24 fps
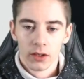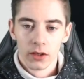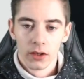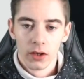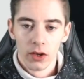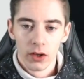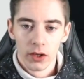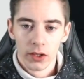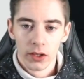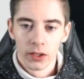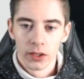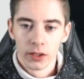
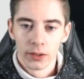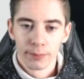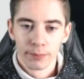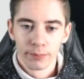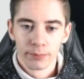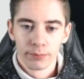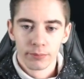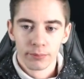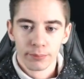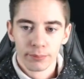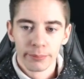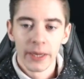Euh,
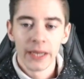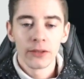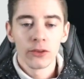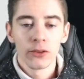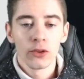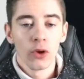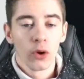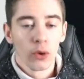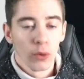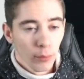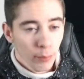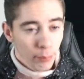
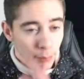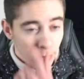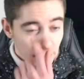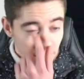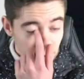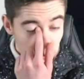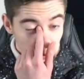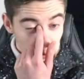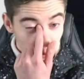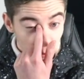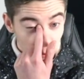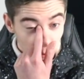maintenant,
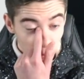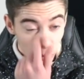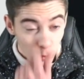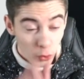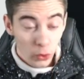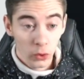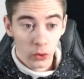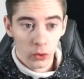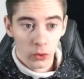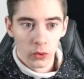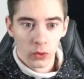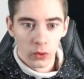passons
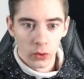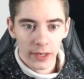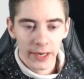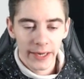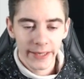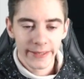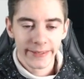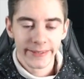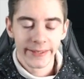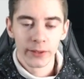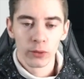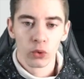aux euh,
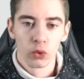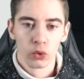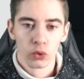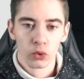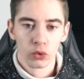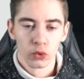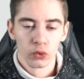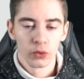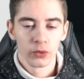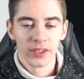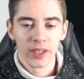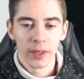latéraux.
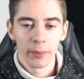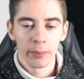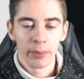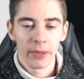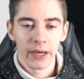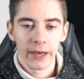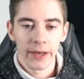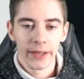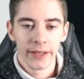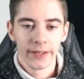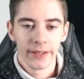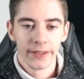Donc c'est
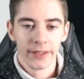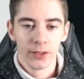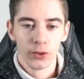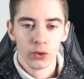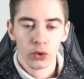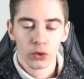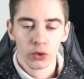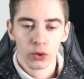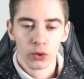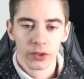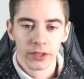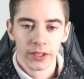pareil des deux
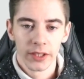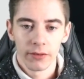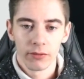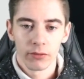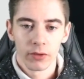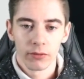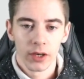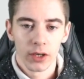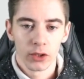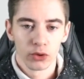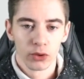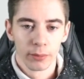côtés,
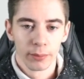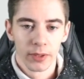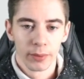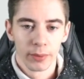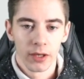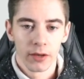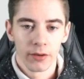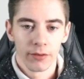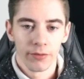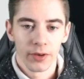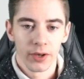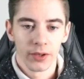voilà, je vais
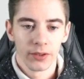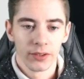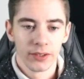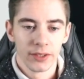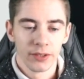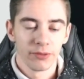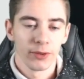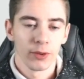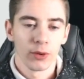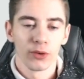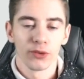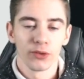pas faire une
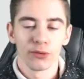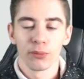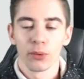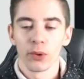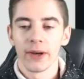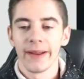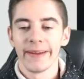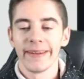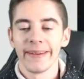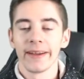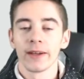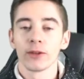différence pour
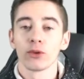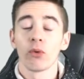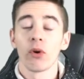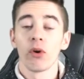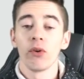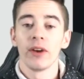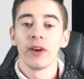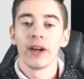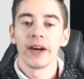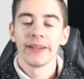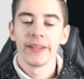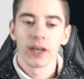l'arrière droit ou
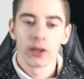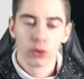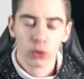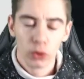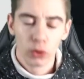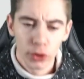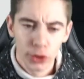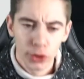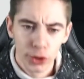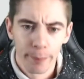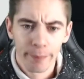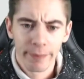l'arrière
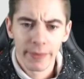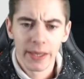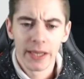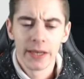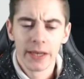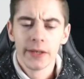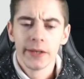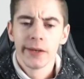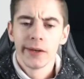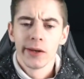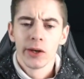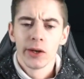gauche.
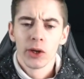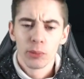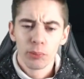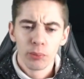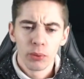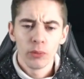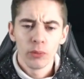pour